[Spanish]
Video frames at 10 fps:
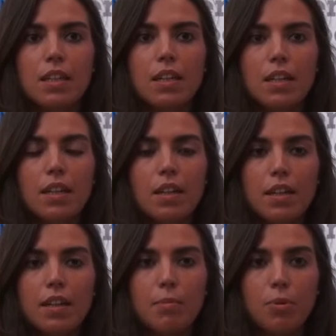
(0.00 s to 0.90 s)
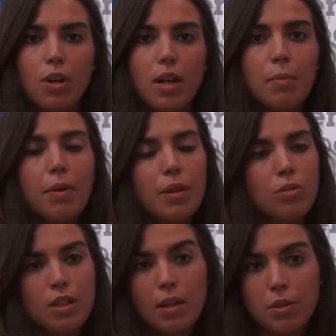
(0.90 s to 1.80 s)
el, programa, había,
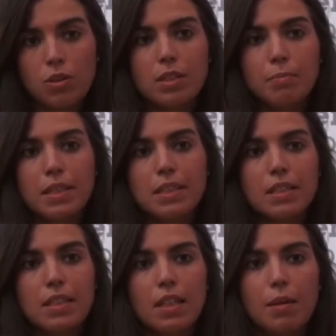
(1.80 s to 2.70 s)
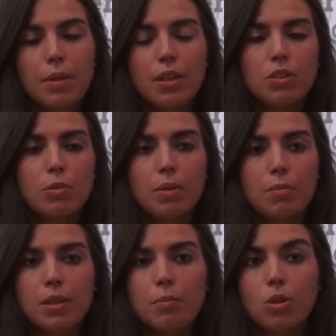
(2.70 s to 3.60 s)
otras empresas que han venido
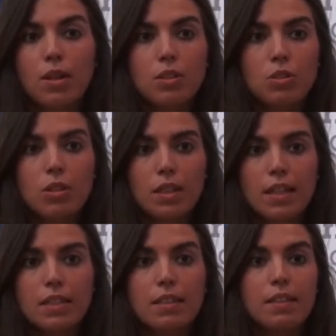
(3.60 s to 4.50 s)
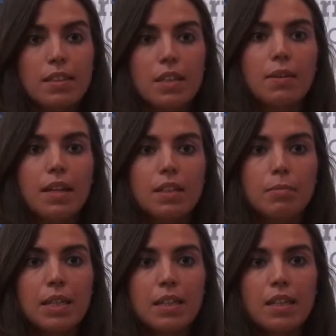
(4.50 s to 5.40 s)
simplemente por el hecho de que les interesaba la
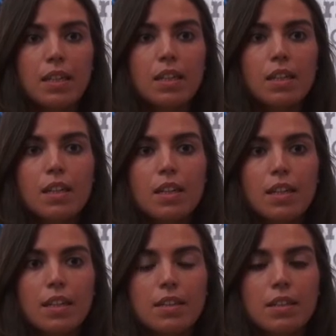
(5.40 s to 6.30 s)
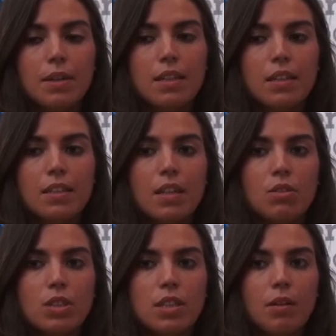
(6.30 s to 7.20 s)
temática, eh, estaban
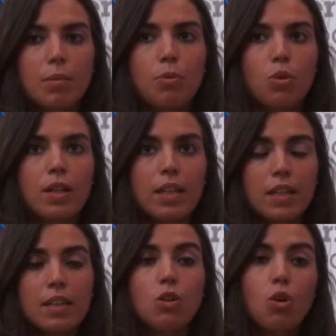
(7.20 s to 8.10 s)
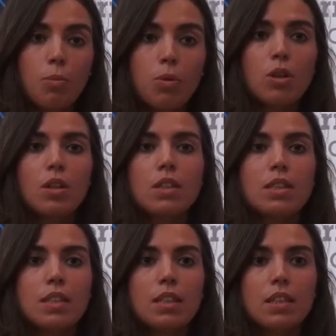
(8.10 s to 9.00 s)
interesados en saber por qué y cómo
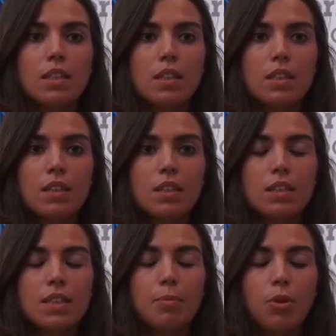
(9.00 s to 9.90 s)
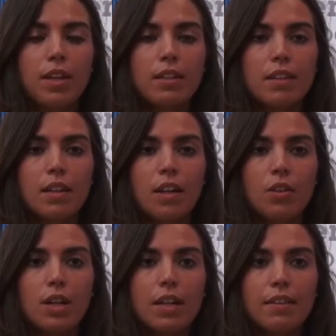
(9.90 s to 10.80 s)
se, podían
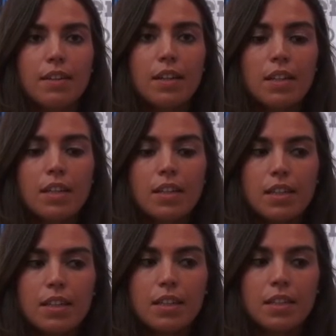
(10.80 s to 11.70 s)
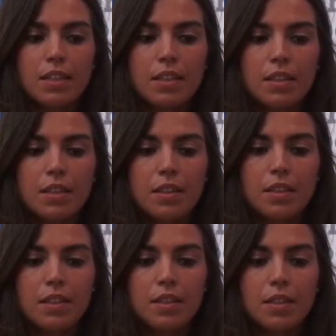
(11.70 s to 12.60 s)
internacionalizar
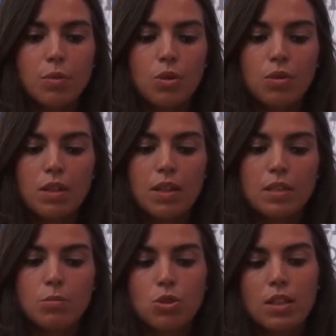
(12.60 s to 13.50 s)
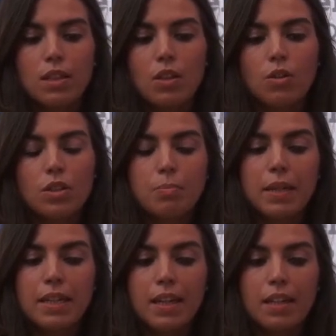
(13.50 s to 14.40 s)
y, bueno, les hemos tratado de
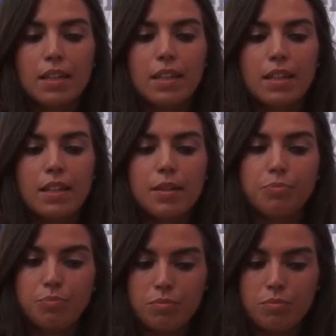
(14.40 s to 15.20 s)
explicar eh,